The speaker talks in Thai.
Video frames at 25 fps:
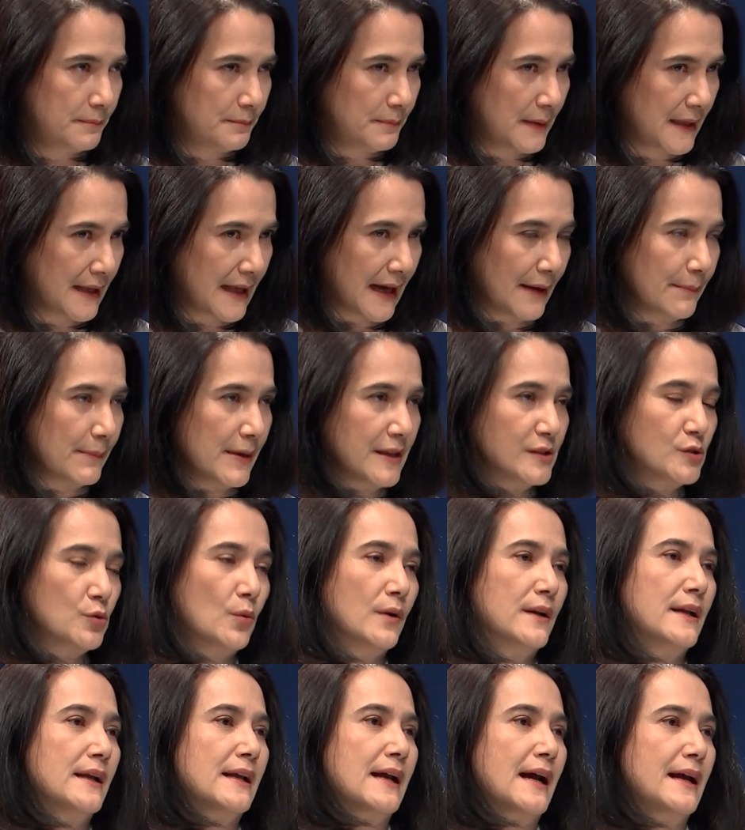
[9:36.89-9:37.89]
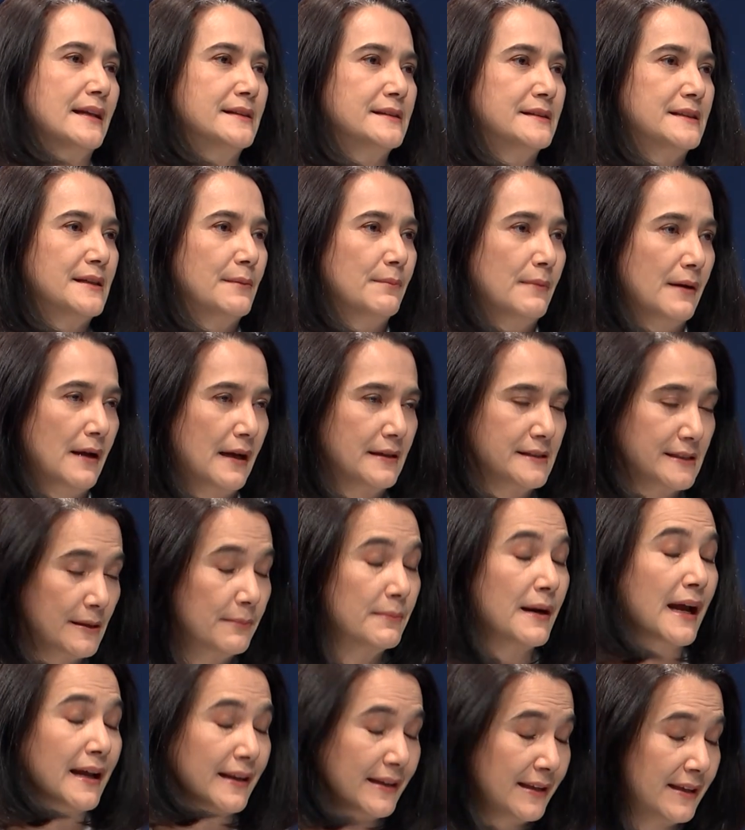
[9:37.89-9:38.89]
มีมีส่วนในการชำระ
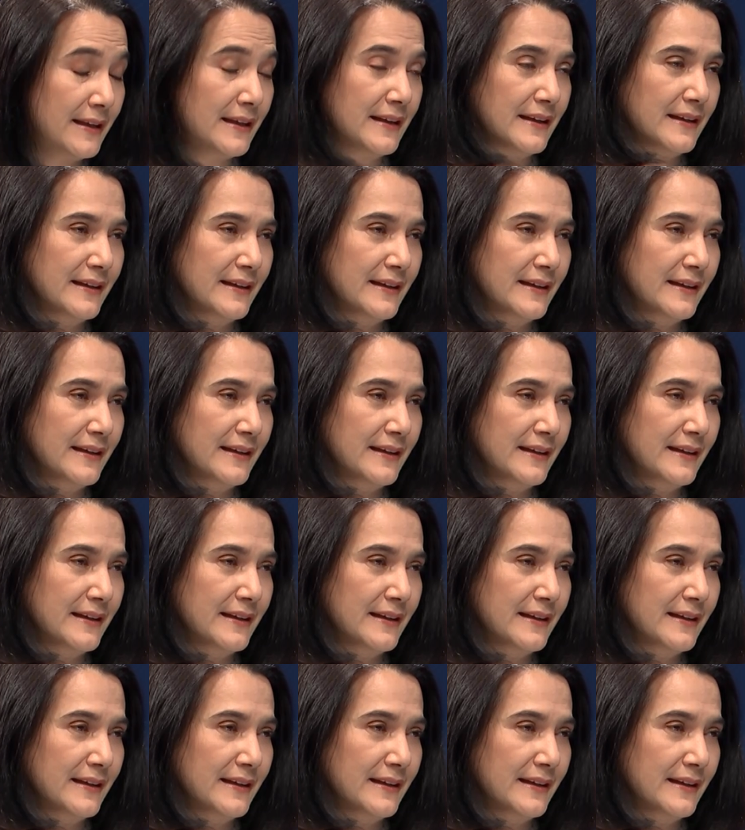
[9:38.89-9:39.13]
ชำระหนี้